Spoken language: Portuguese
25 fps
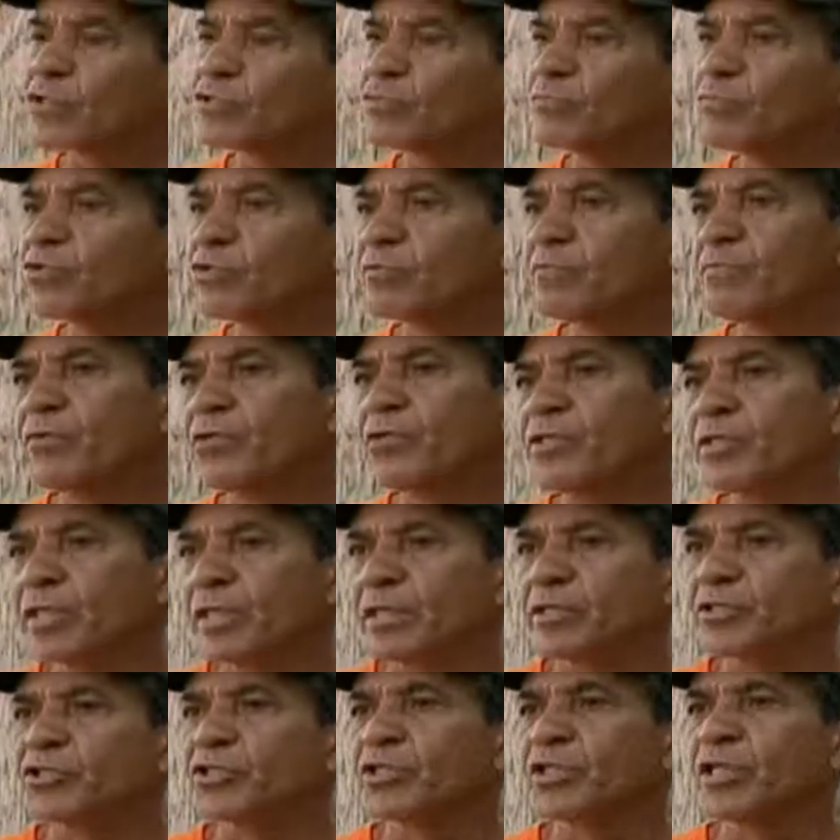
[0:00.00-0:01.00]
acho muito
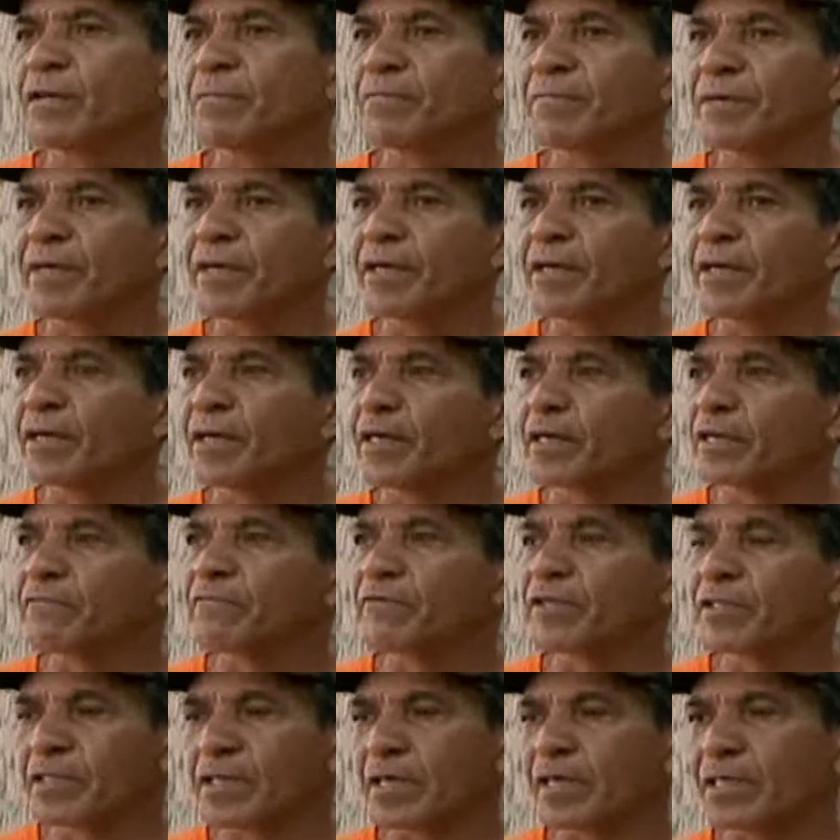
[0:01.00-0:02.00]
importante, né, para
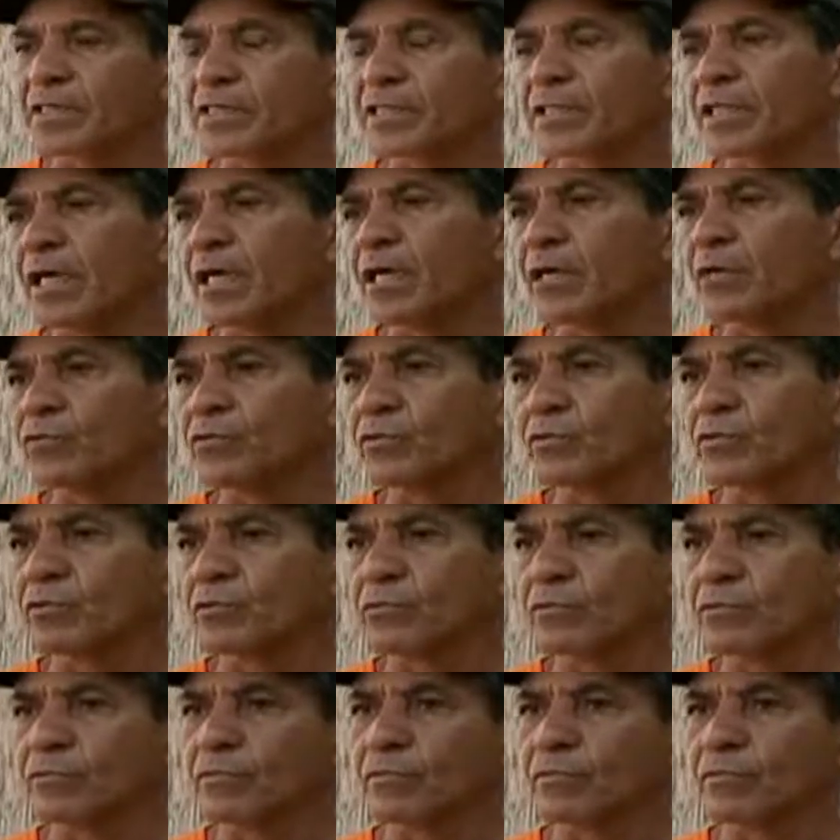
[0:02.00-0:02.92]
evitar assalto,